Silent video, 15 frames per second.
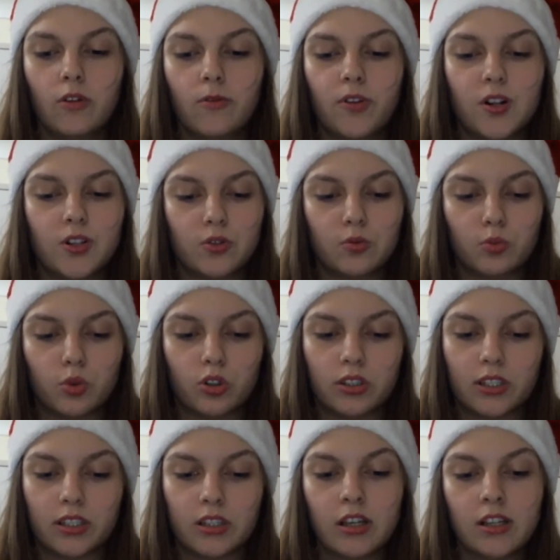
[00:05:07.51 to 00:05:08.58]
Völlig
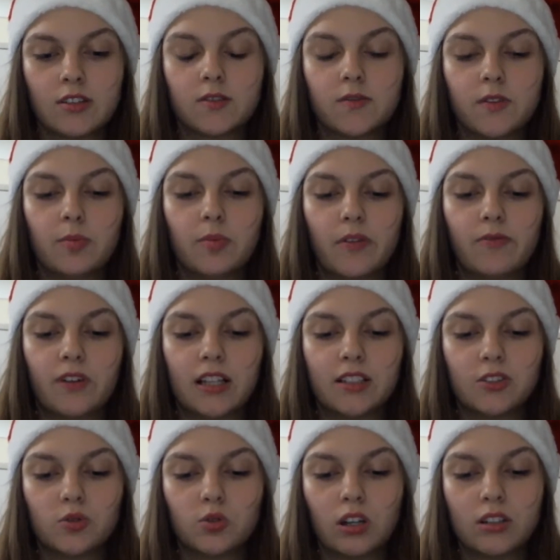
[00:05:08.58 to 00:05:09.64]
unmöglich, sonst flippt mein
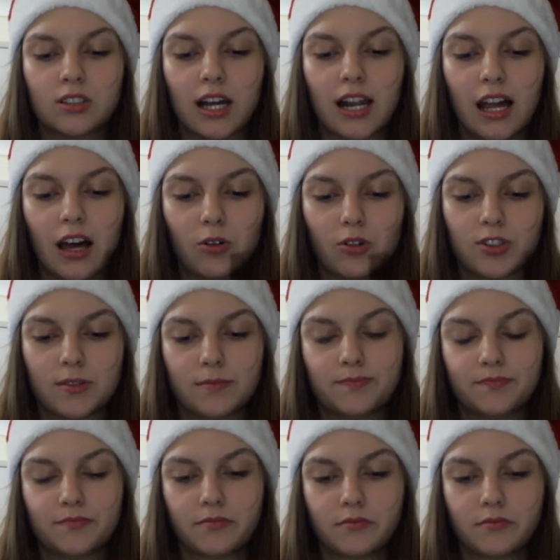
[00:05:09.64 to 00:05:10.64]
Vater total aus.